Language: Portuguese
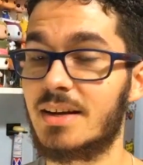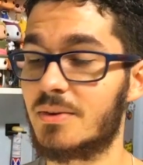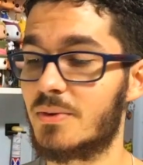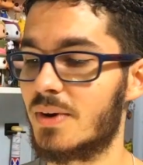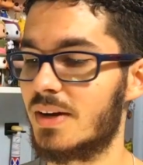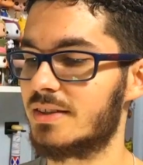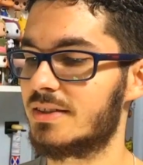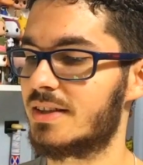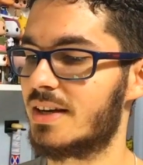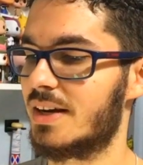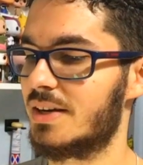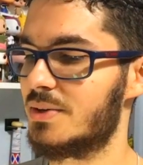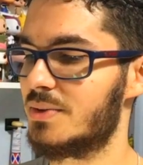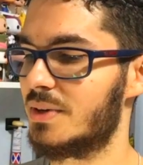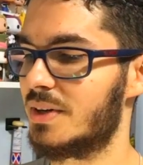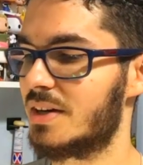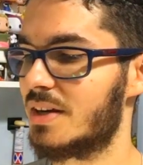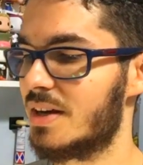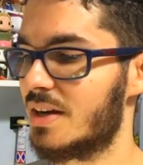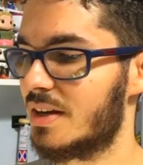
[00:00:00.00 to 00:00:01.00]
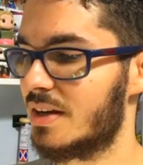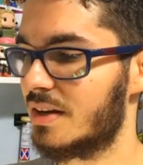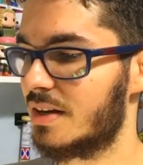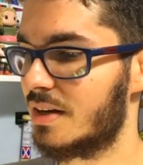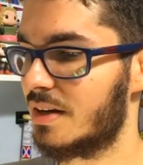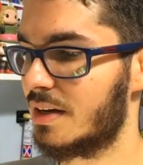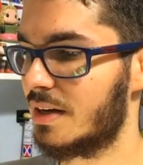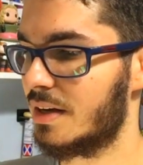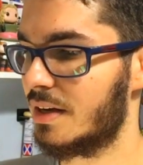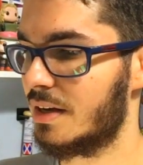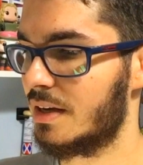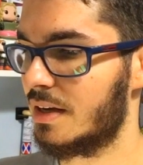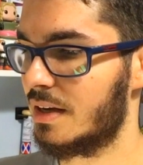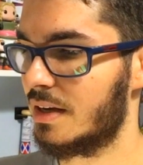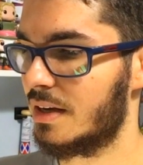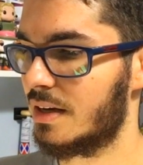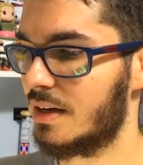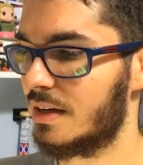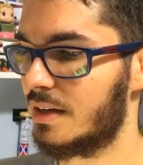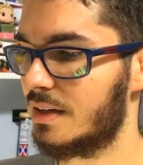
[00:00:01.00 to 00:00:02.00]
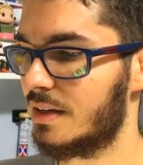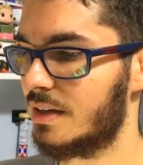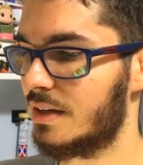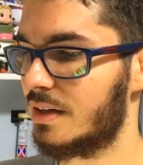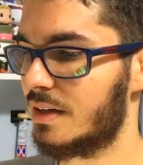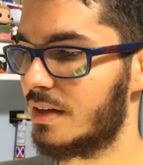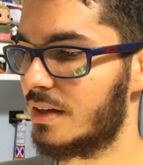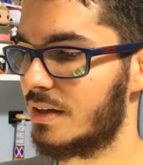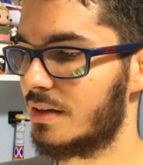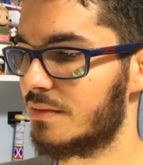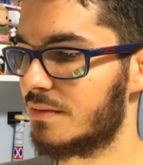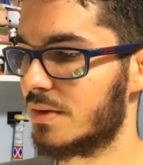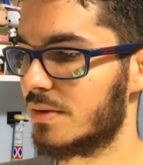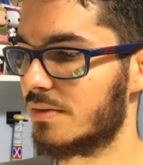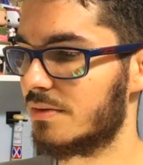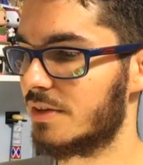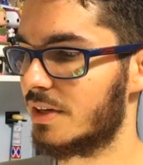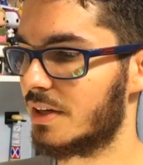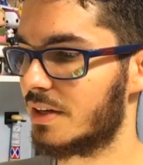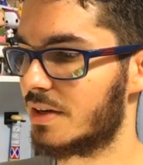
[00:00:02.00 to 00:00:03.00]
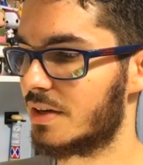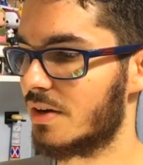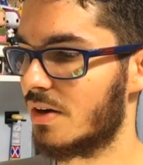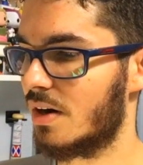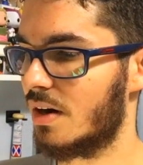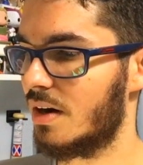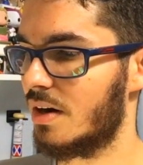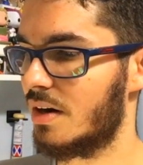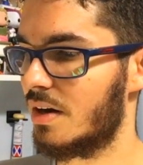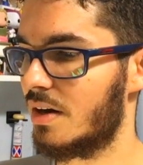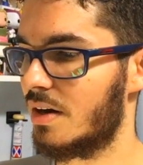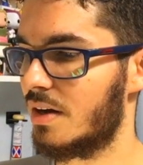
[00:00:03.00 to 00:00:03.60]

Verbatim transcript: ele, quase caiu aqui. É, vamos ver aqui, ó.